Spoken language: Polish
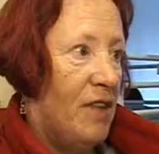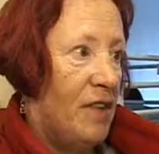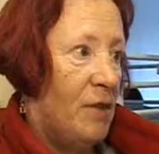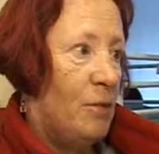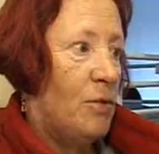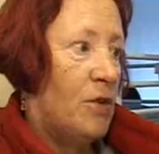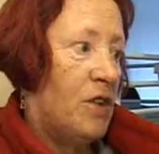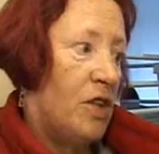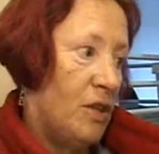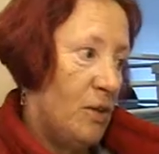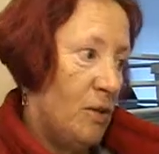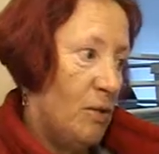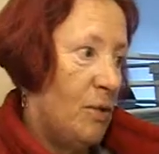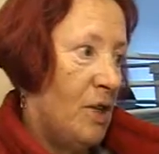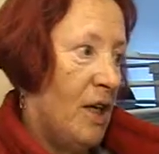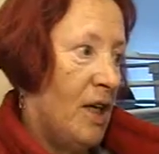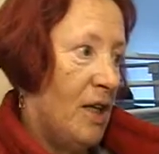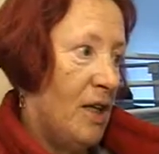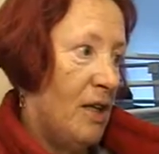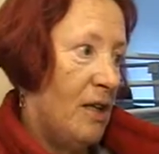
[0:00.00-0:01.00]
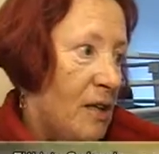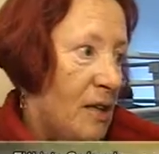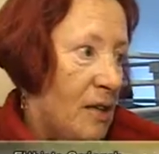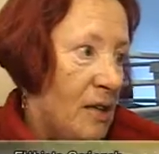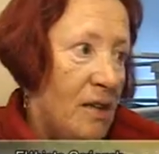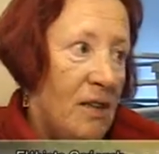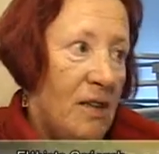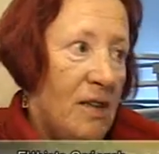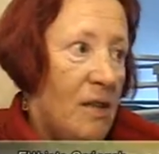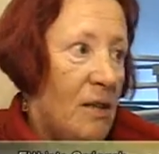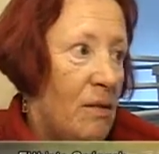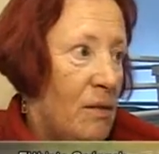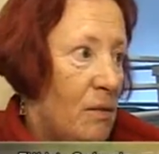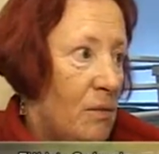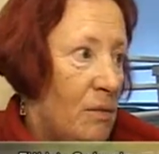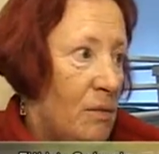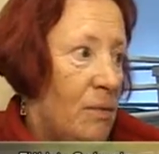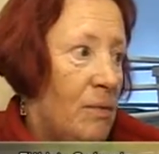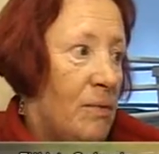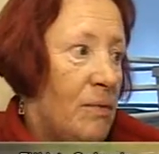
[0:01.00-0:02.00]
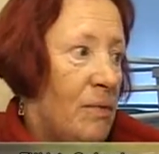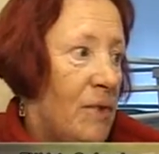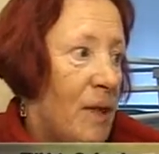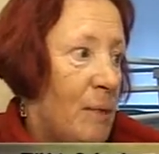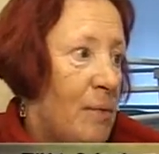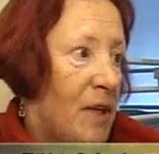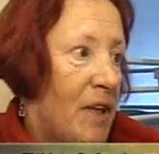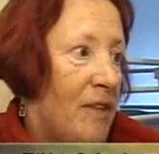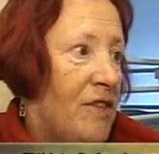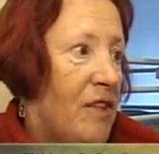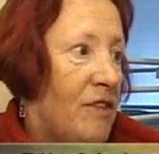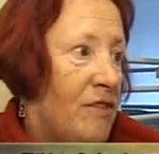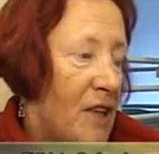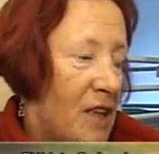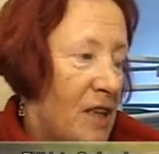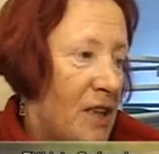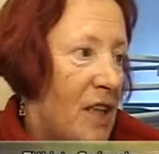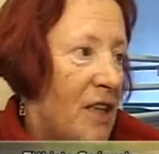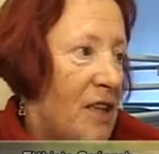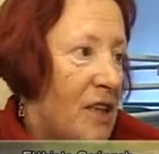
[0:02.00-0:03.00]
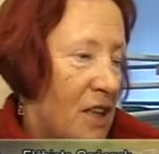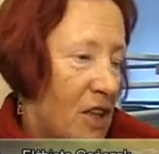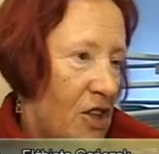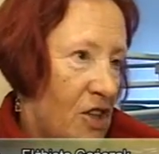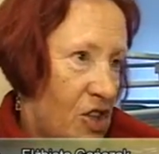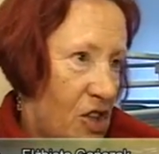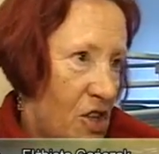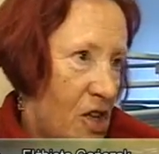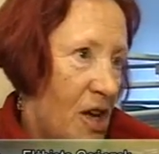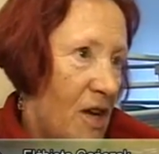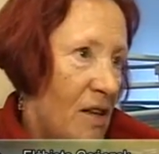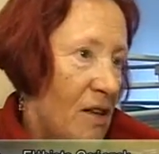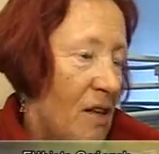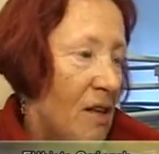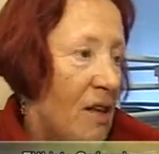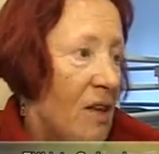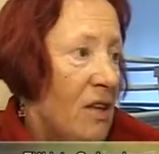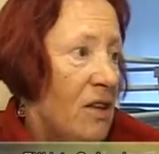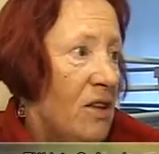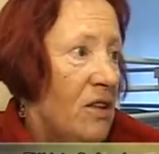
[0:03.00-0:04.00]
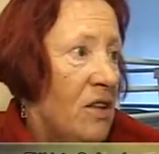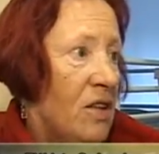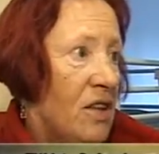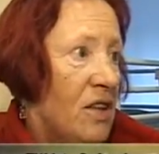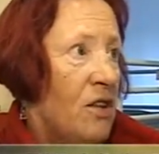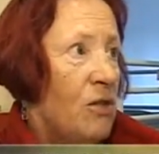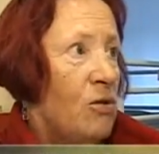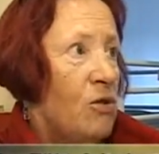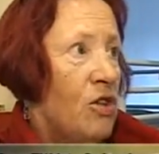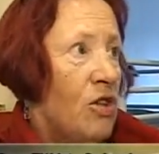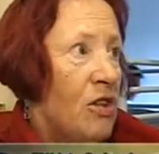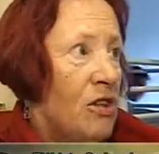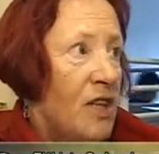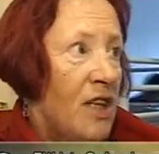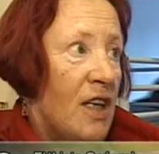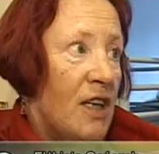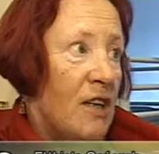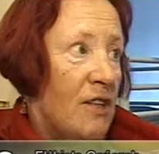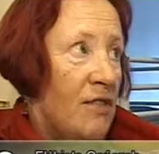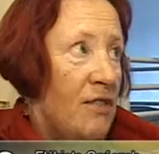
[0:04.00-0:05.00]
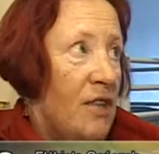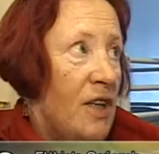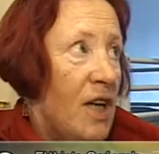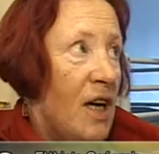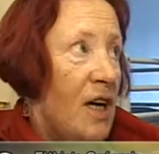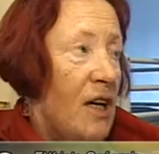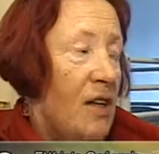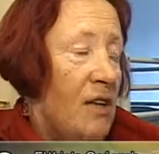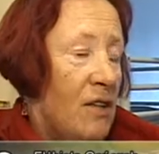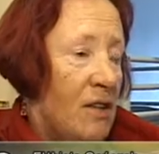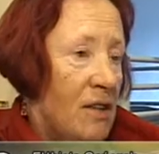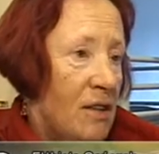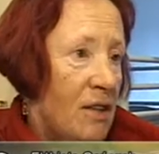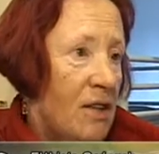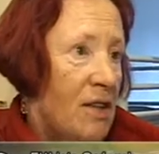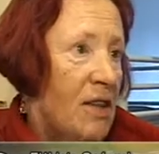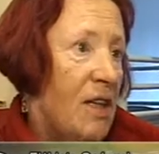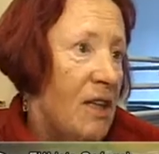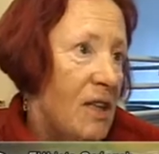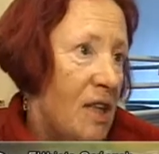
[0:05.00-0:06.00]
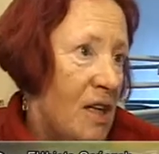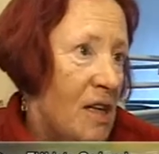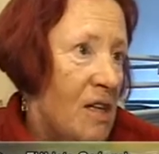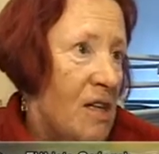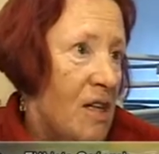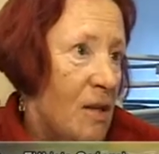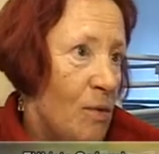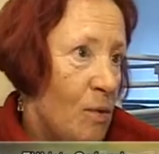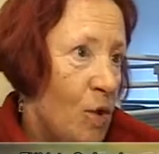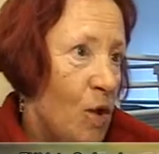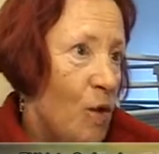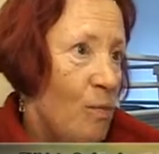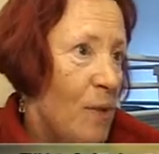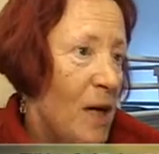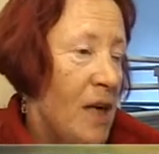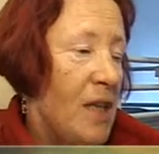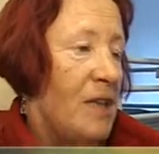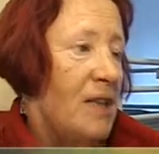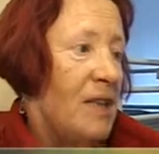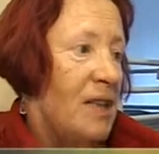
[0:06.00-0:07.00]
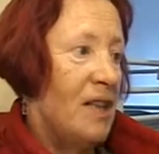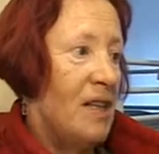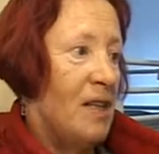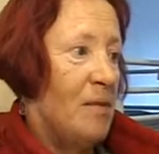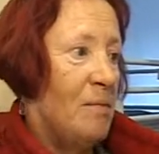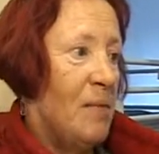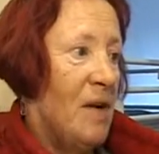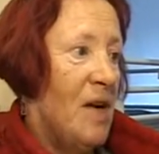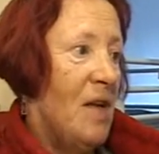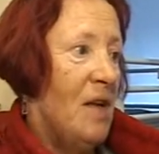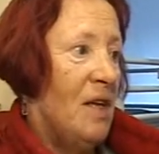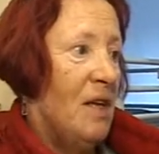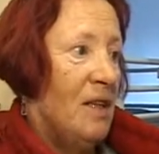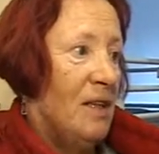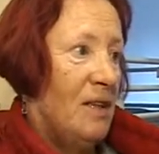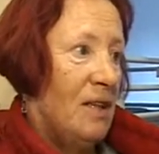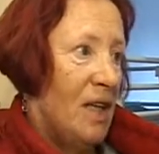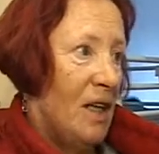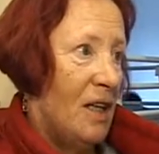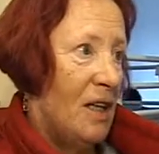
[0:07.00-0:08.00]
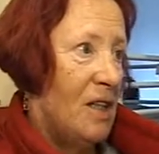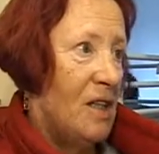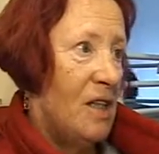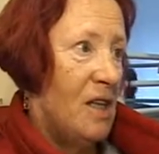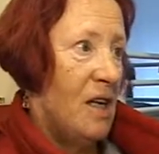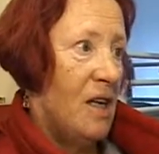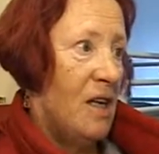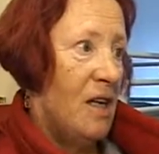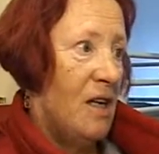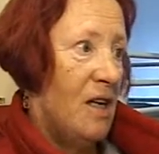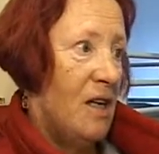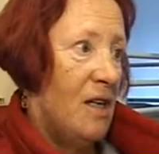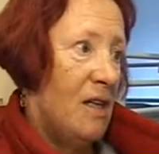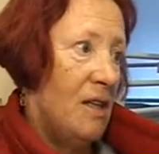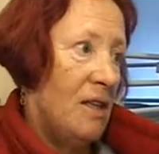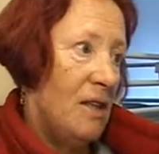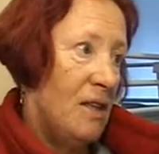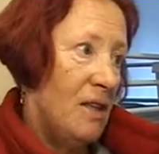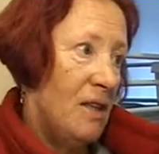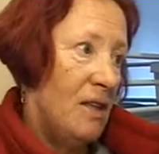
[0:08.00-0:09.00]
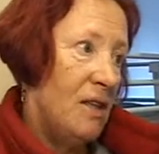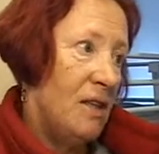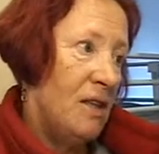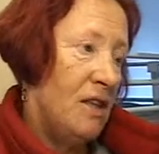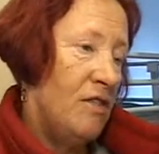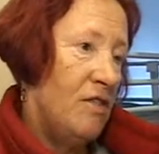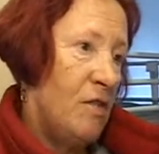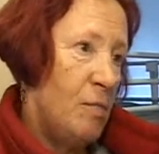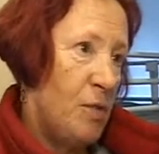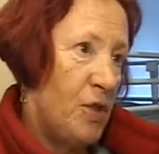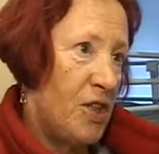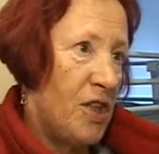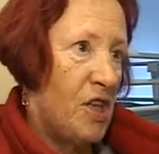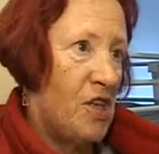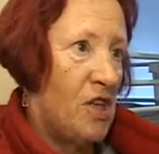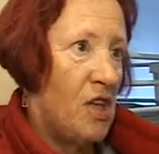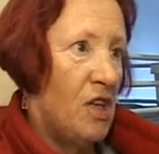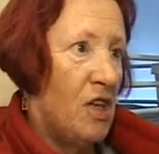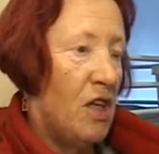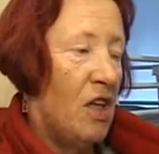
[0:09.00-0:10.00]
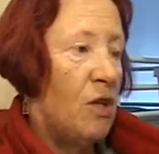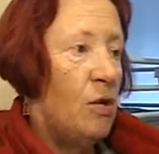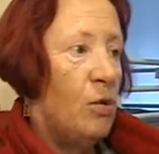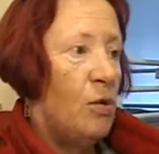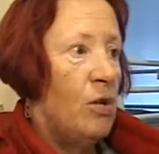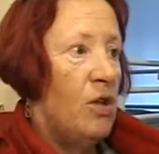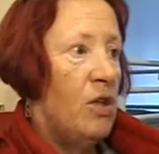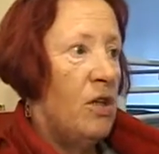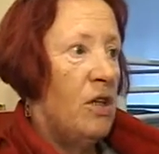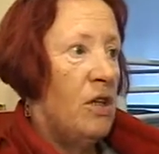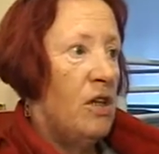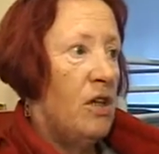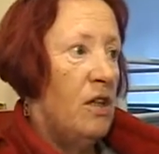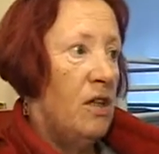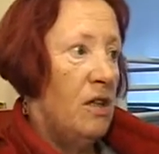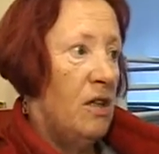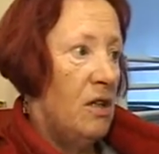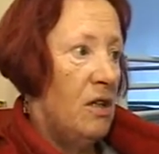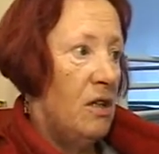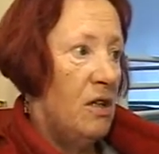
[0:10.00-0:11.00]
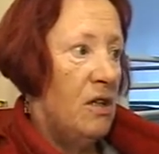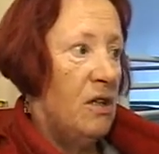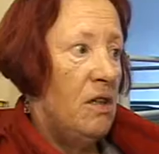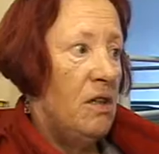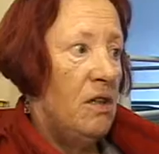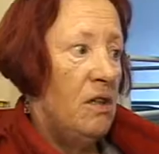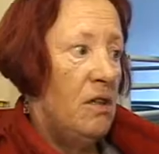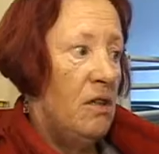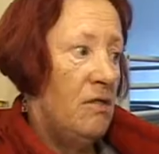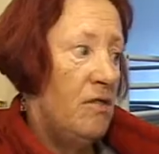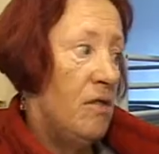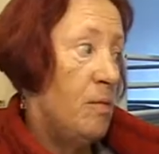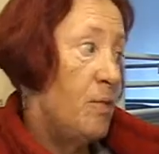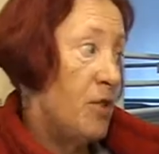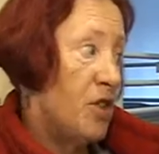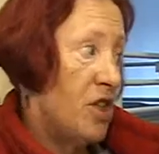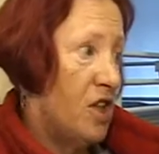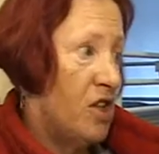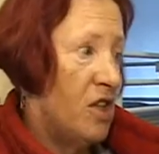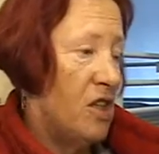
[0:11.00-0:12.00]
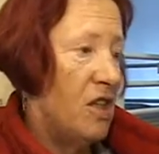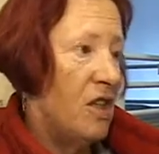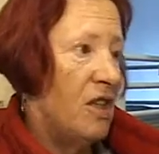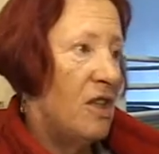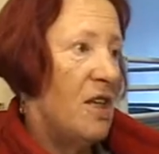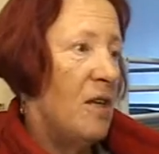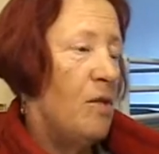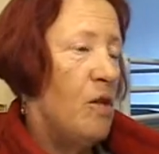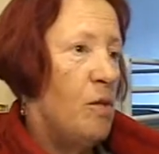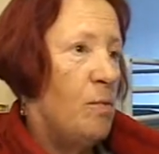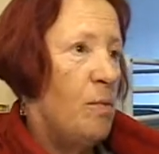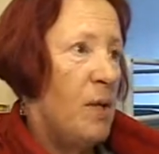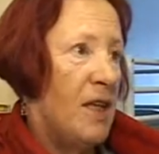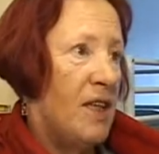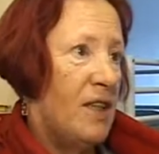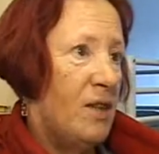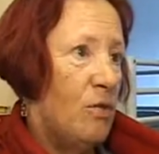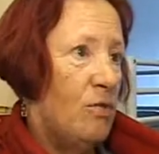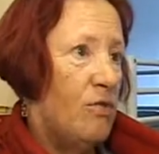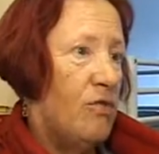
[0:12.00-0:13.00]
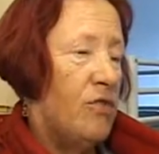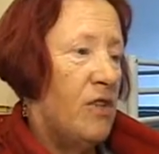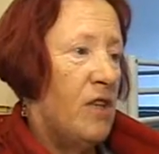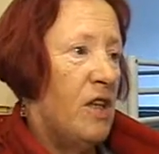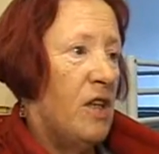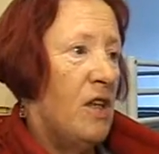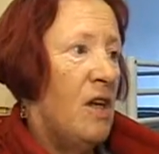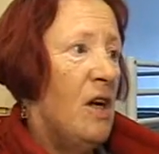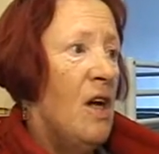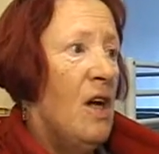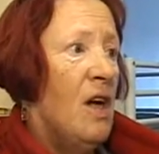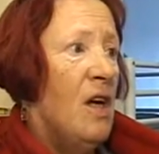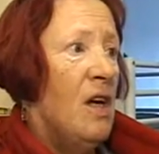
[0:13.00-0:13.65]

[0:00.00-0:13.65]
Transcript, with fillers: Warunki tutaj są naprawdę fantastyczne. No jest to już noclegownia o standardzie europejskim, także i wyposażenie kuchni, i wyposażenie całej placówki.